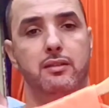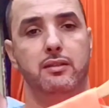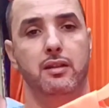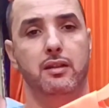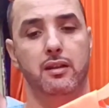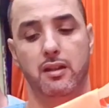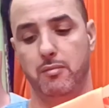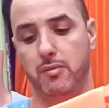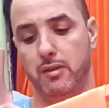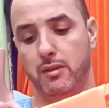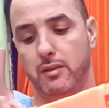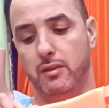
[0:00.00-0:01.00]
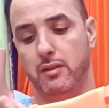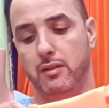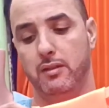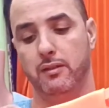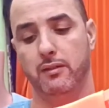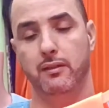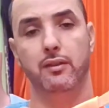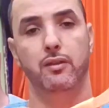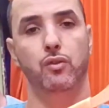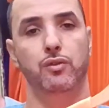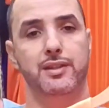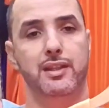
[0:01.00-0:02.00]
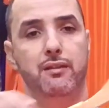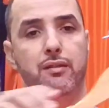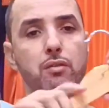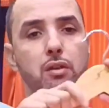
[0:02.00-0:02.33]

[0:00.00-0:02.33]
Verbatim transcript: تقريبا آه، لون صيفي